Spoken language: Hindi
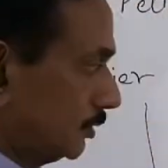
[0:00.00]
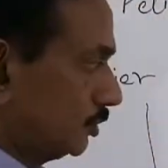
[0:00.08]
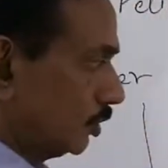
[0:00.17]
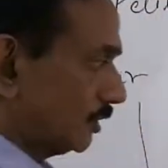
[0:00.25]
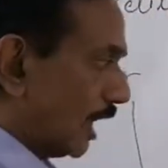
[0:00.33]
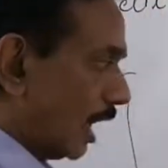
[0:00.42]

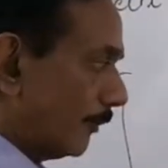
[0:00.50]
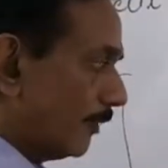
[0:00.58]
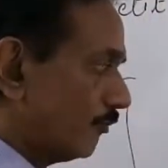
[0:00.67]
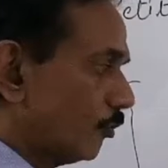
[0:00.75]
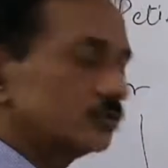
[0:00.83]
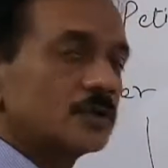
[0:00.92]
जो यहाँ
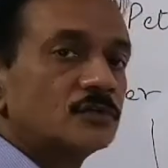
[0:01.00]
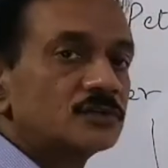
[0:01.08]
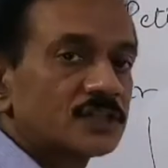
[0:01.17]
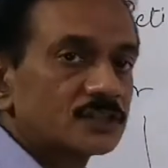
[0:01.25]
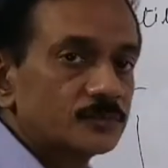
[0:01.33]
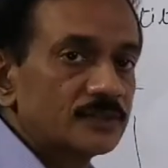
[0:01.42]
पे फोर
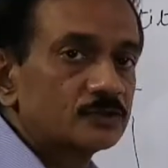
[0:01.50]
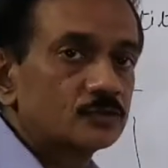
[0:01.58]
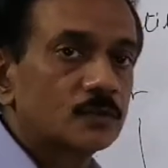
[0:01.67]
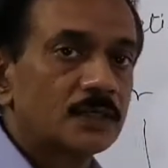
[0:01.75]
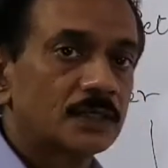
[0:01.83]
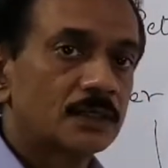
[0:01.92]
थाउजेंड एक्सपेंस
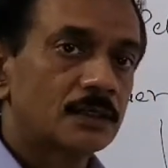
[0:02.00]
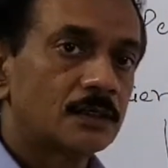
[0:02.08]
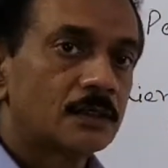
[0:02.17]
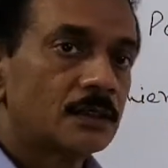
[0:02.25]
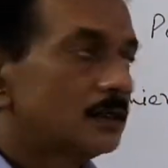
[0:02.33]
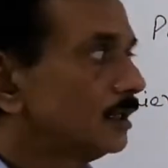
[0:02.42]
हुआ
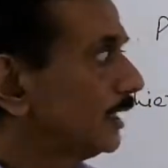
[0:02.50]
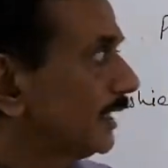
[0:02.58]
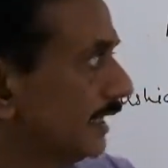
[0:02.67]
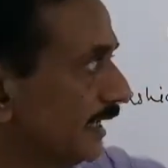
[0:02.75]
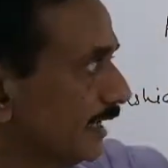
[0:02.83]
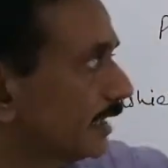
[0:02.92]

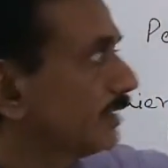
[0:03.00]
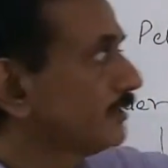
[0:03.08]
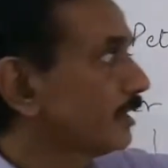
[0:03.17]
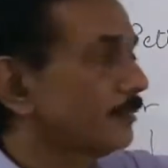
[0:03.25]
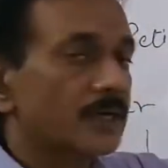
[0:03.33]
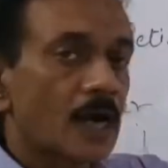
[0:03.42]
है एक
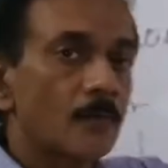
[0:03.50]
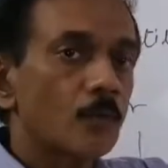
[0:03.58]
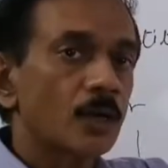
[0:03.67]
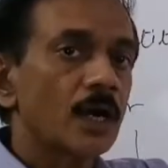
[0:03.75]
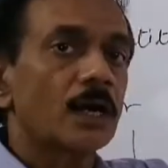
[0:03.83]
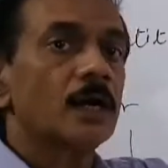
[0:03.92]
एंट्री में काम
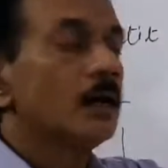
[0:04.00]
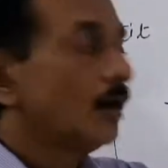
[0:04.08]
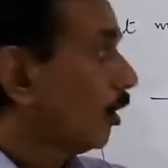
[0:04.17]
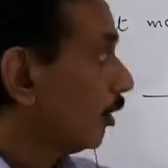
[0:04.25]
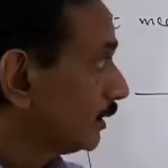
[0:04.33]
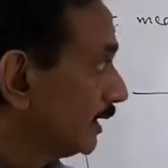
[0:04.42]
हो गया
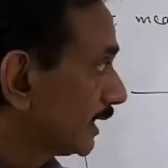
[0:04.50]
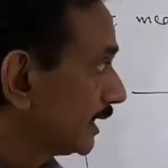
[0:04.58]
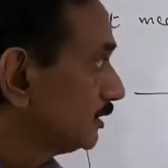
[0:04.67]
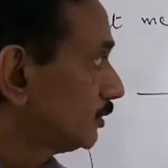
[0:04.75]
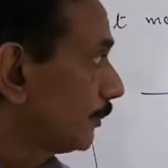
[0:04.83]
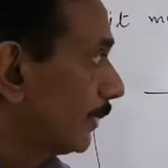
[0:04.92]

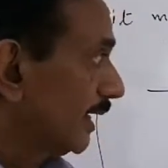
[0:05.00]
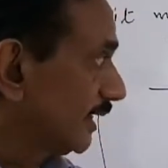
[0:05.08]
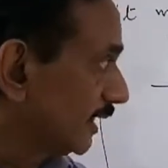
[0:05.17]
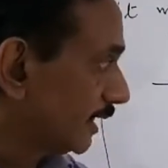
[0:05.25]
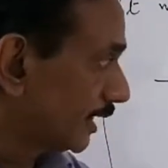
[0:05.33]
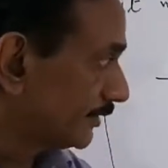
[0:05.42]
लेकिन जो
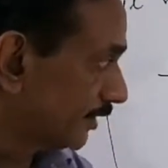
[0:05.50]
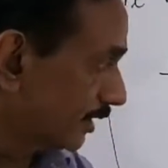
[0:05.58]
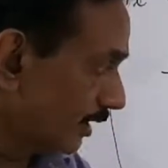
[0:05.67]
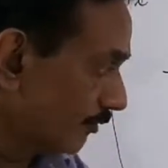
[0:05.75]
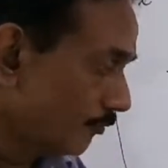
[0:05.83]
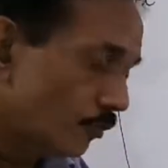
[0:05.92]
पैटी
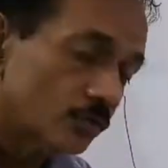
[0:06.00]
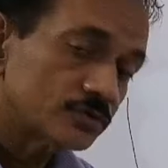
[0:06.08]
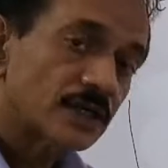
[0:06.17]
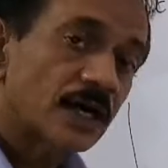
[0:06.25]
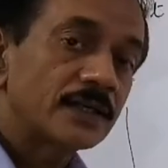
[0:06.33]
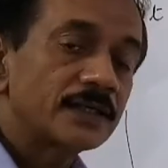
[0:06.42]
कैशर है वो
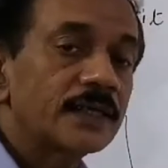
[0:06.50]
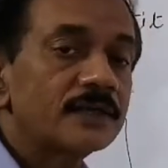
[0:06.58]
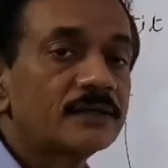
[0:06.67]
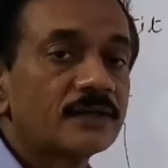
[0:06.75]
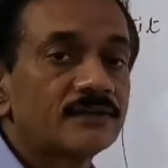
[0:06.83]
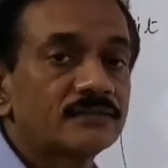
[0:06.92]
सारी
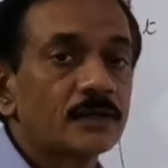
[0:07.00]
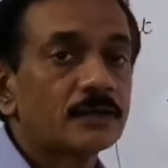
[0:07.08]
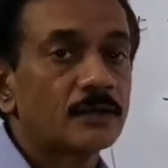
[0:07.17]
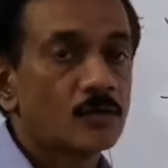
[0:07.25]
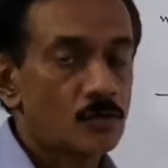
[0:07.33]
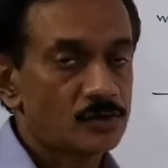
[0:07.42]
एंट्रीज का
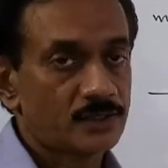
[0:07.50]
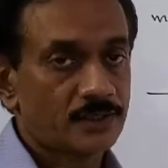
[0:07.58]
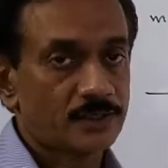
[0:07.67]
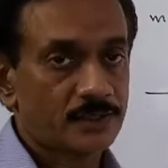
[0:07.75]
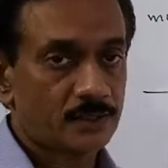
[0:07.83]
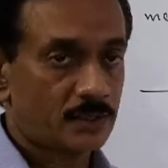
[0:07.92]
रिकॉर्ड
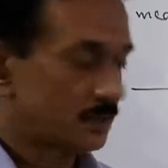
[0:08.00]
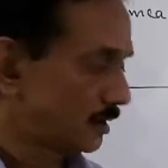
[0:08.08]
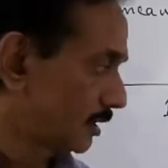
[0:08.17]
रखेगा